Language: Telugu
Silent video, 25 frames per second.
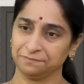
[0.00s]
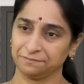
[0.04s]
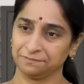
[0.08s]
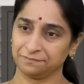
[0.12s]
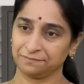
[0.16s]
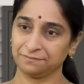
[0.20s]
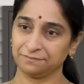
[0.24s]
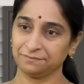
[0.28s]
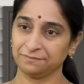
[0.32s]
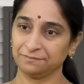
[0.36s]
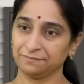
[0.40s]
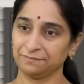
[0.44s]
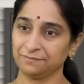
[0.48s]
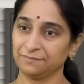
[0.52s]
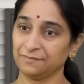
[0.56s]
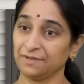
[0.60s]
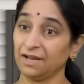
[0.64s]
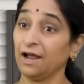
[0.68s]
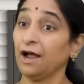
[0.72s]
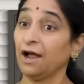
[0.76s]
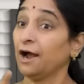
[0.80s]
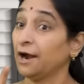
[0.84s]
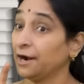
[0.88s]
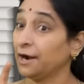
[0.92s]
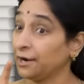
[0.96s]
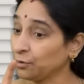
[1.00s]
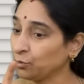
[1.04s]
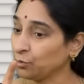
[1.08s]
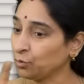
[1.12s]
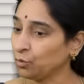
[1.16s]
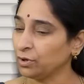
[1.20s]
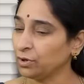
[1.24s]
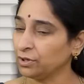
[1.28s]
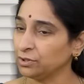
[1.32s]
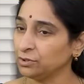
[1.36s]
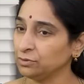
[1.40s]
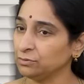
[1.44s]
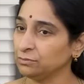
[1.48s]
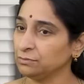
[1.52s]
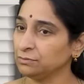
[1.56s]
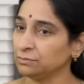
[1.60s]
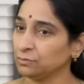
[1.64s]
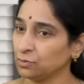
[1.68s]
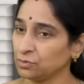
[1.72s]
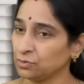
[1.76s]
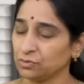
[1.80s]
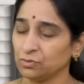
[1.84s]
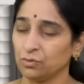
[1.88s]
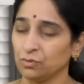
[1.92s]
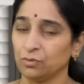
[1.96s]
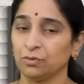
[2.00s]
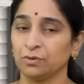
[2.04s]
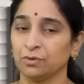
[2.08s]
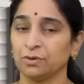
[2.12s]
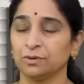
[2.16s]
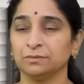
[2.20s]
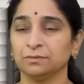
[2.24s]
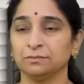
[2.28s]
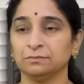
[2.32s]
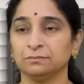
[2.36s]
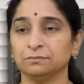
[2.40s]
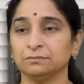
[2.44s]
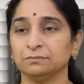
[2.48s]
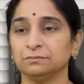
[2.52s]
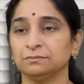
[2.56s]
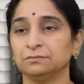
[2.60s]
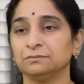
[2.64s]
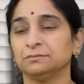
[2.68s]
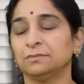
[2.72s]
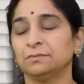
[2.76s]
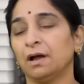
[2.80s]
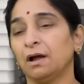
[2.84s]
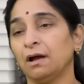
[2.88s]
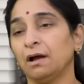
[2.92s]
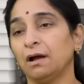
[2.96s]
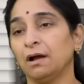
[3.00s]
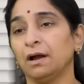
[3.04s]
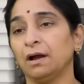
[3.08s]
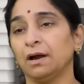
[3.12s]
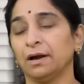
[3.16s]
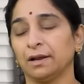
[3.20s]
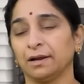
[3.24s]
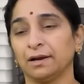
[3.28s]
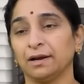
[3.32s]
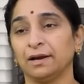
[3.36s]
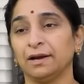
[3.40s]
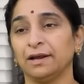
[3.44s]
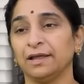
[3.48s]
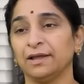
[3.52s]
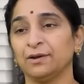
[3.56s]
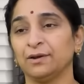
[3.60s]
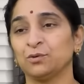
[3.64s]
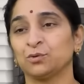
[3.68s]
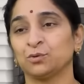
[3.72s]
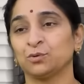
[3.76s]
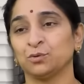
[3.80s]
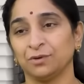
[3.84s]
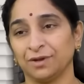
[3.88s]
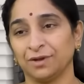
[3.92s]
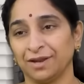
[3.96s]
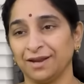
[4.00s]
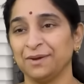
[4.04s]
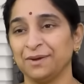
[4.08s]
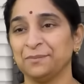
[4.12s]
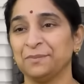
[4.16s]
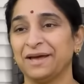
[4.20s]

ఇంతకీ తెచ్చారా అడగకూడదు కోసుకోకూడదు అక్కడ ఏం కోసుకుంటాను